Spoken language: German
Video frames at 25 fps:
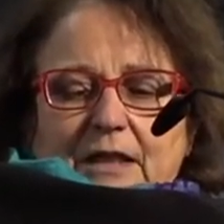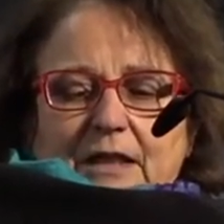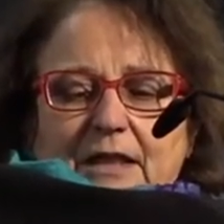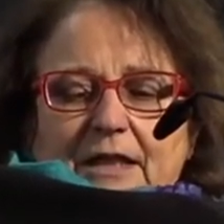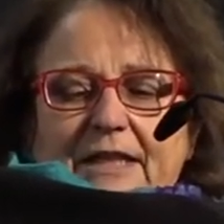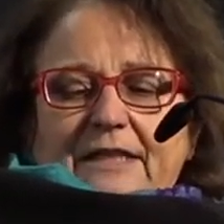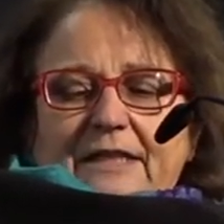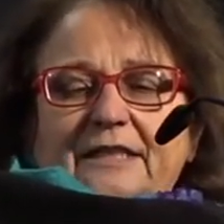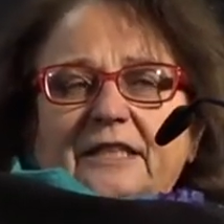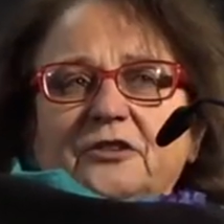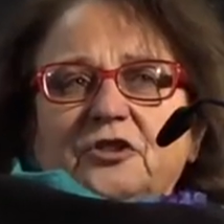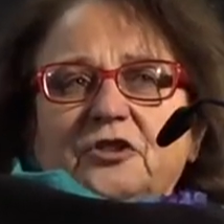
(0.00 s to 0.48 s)

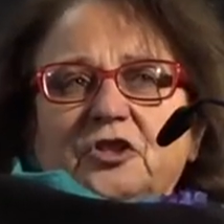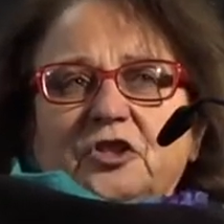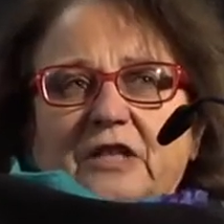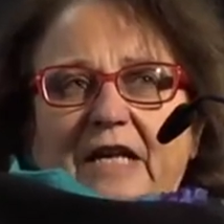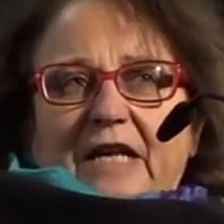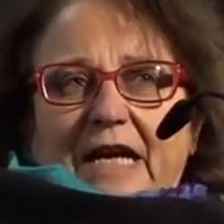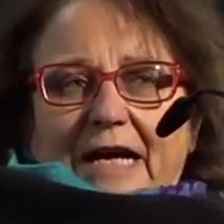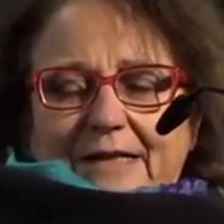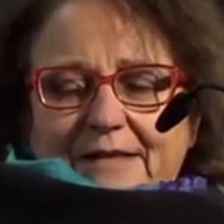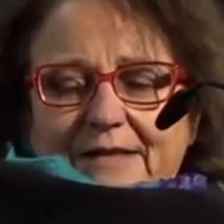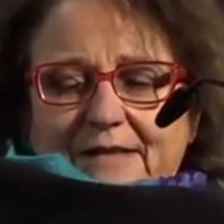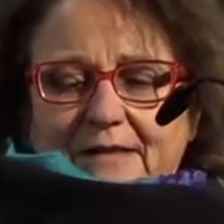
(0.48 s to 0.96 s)
In den
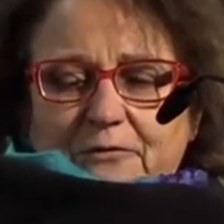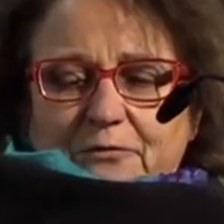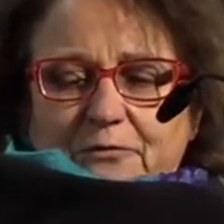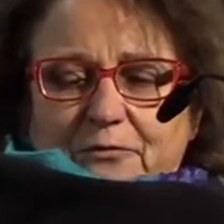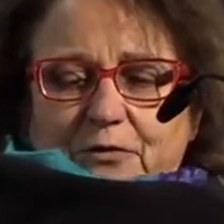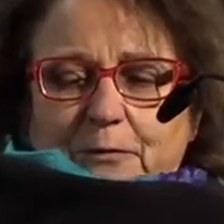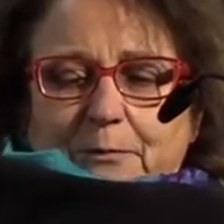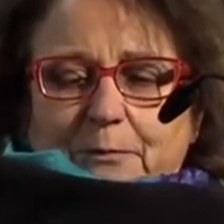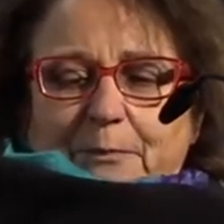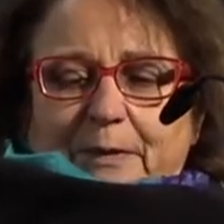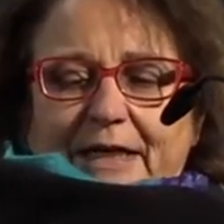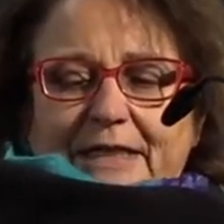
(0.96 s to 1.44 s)
Straßen
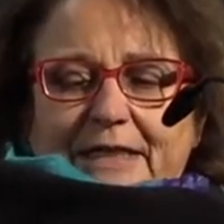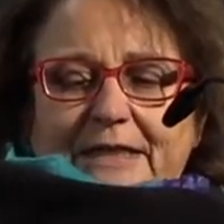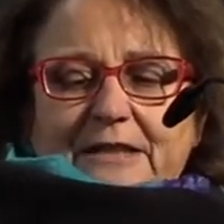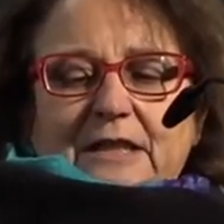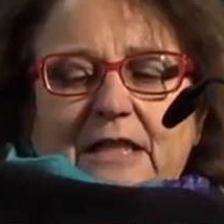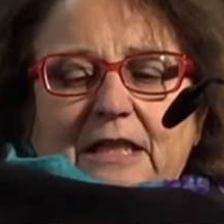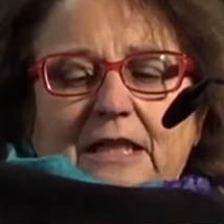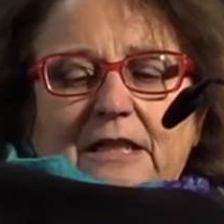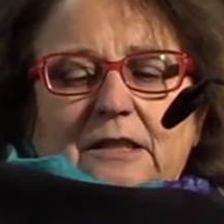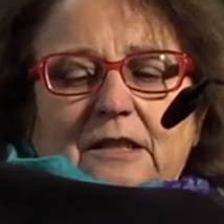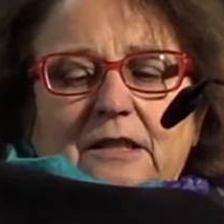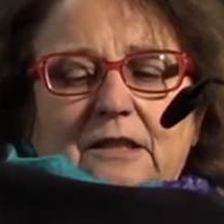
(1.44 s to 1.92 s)
von
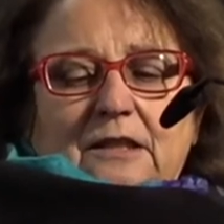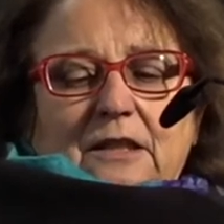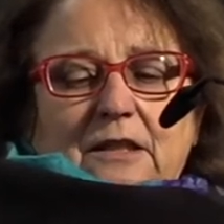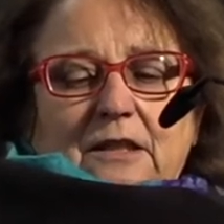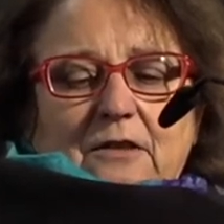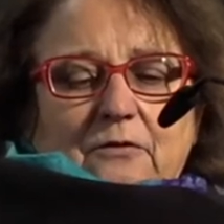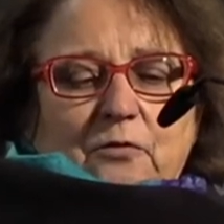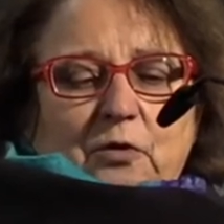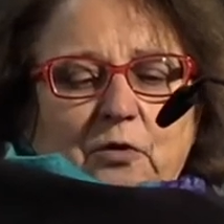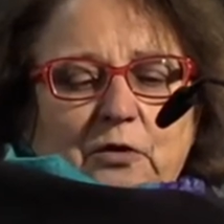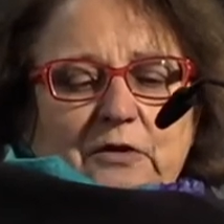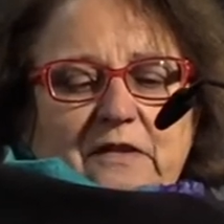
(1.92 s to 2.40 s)
Bagdad
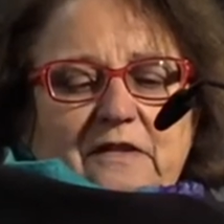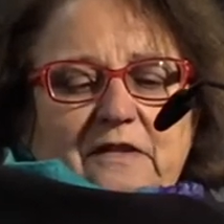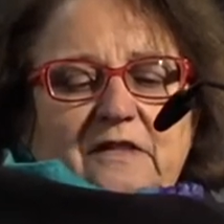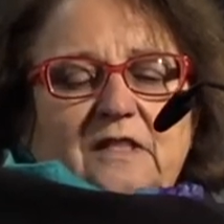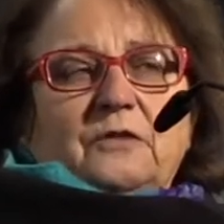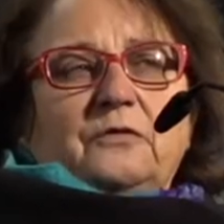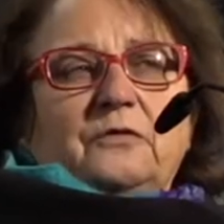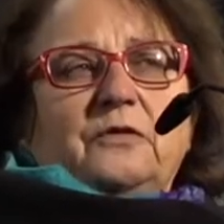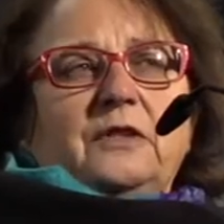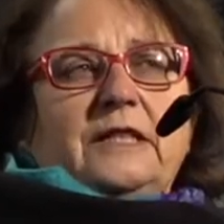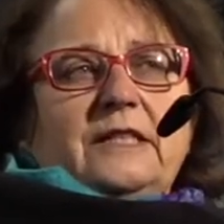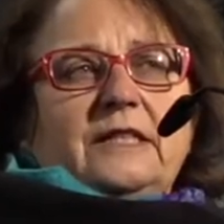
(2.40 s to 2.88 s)
wurden
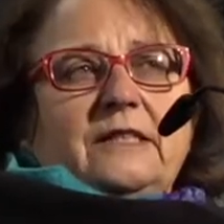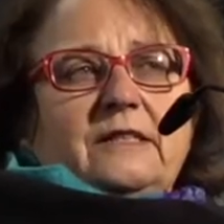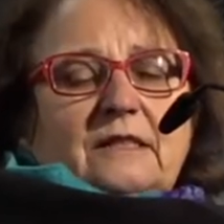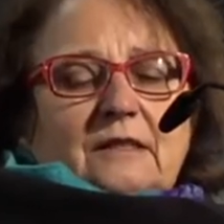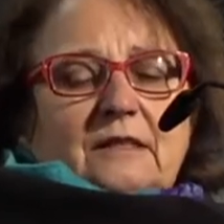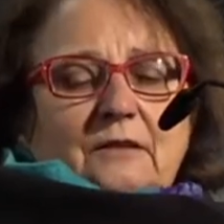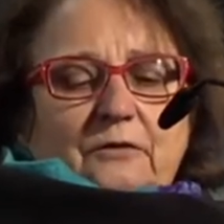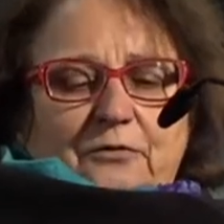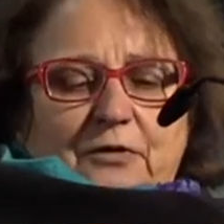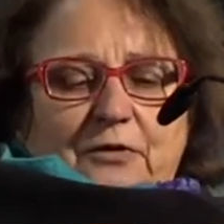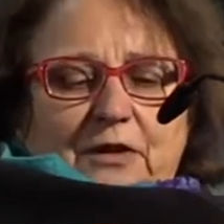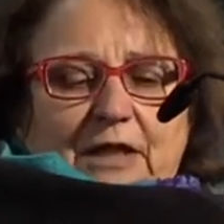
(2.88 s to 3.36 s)

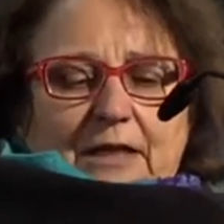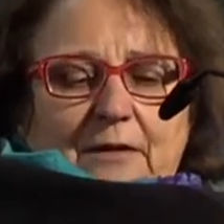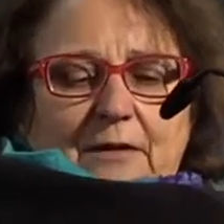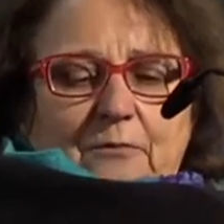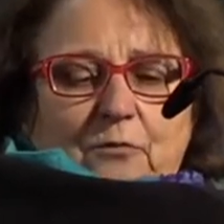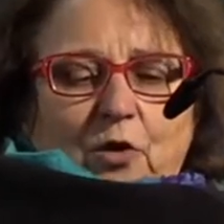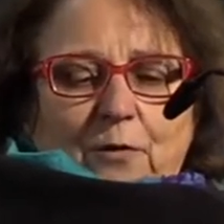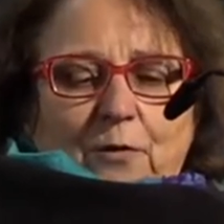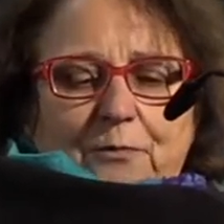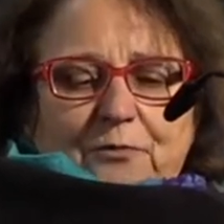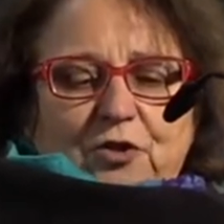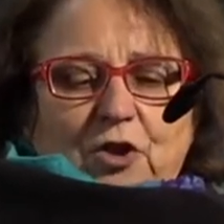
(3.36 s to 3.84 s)
Zivilisten von
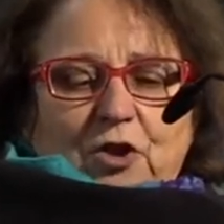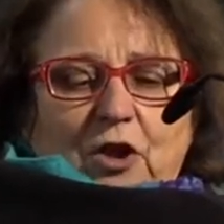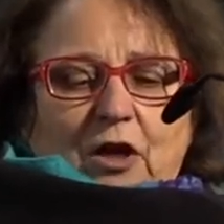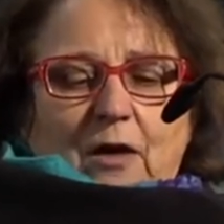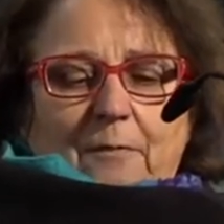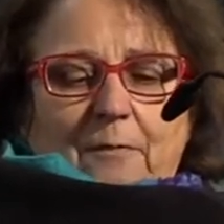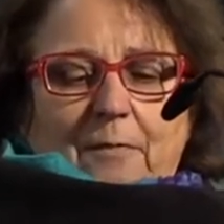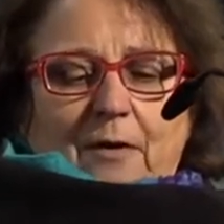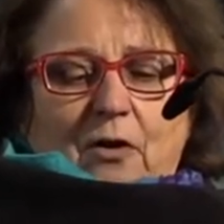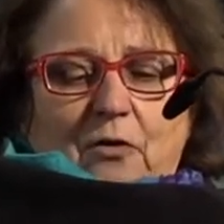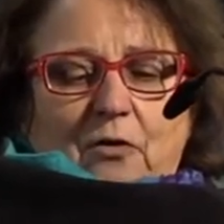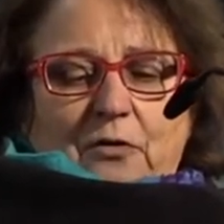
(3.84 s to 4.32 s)
einem
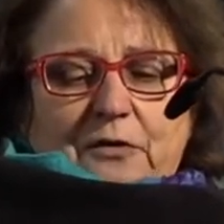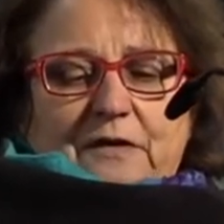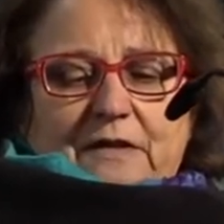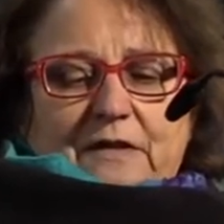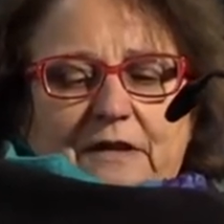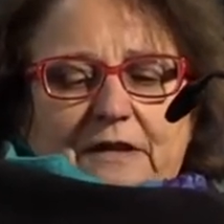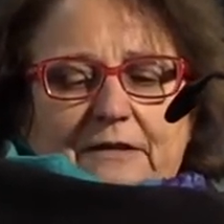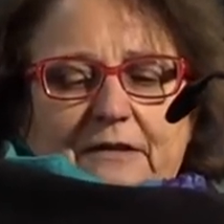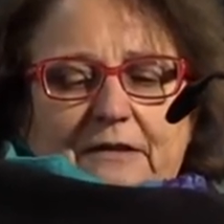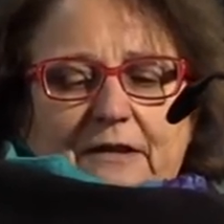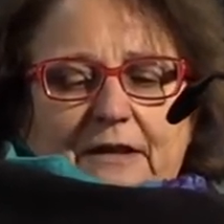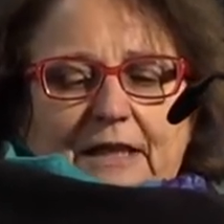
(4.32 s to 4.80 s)
Hubschrauber aus
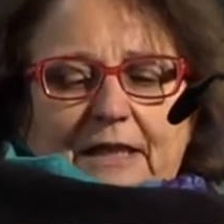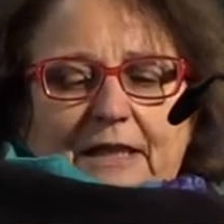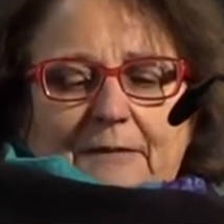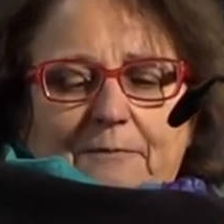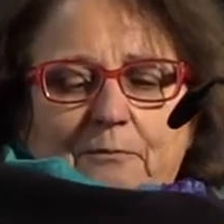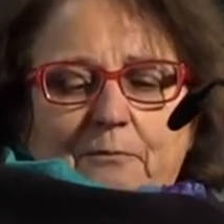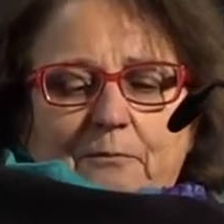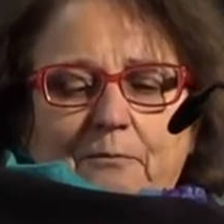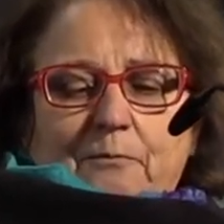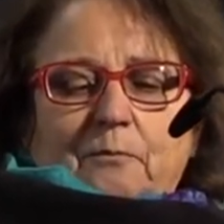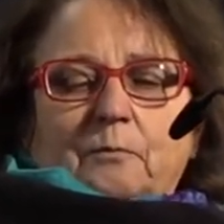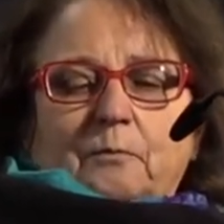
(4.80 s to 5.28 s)

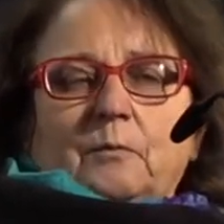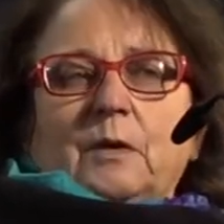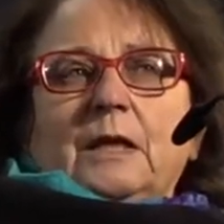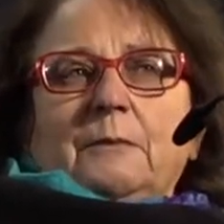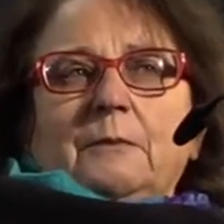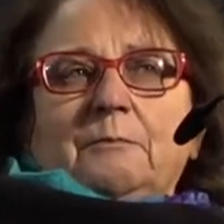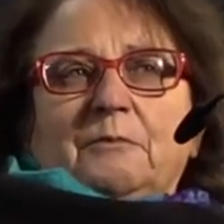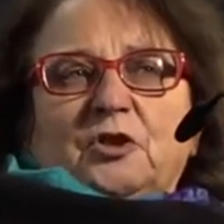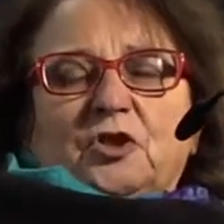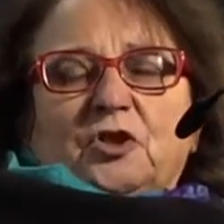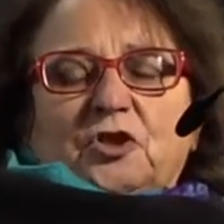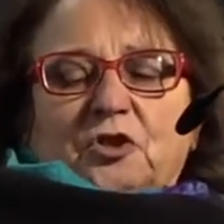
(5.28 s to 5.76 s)
getrieben,
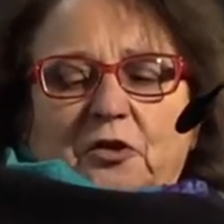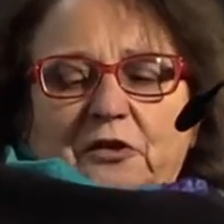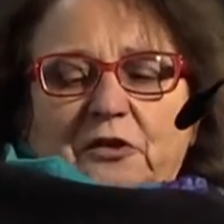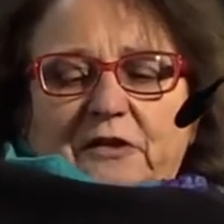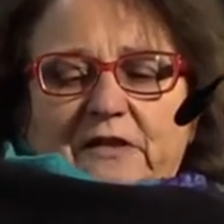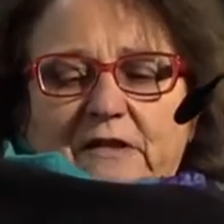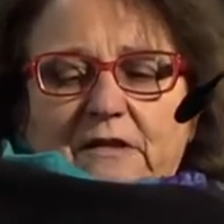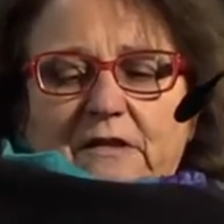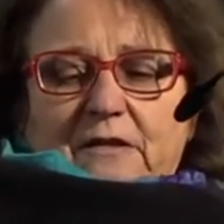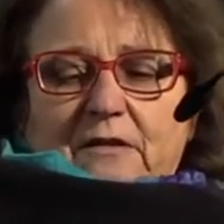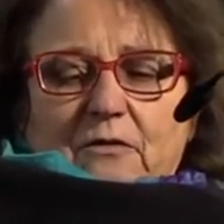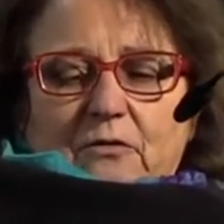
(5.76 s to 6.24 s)

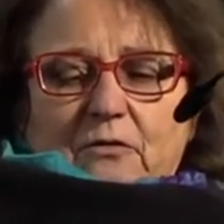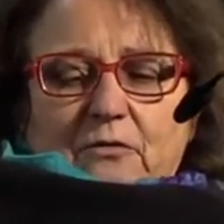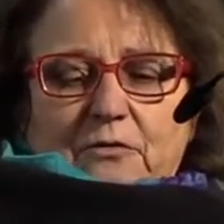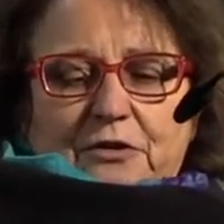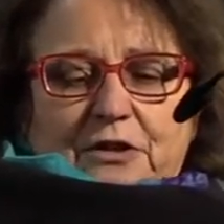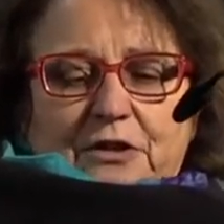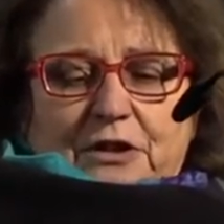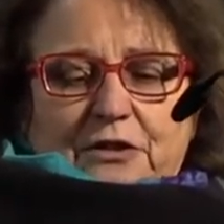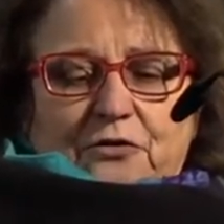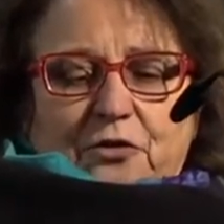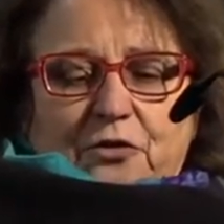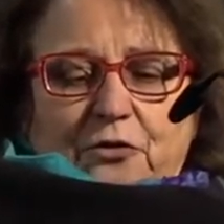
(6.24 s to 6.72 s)
beschossen
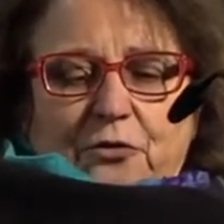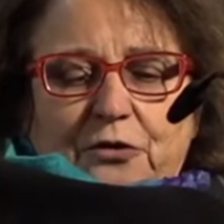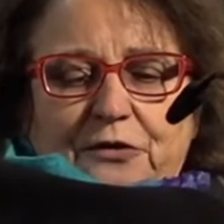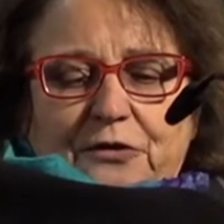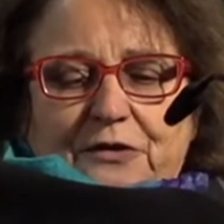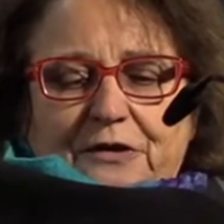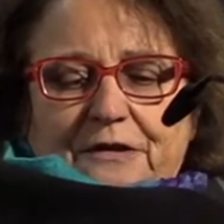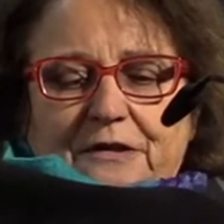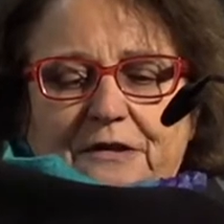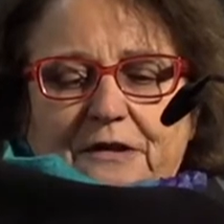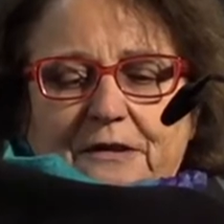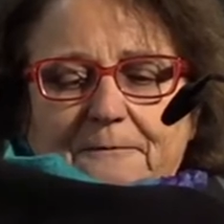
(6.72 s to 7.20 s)
und
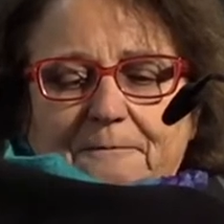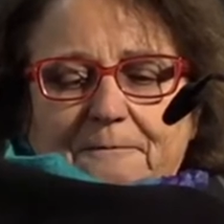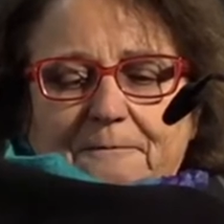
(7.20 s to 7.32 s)
getötet.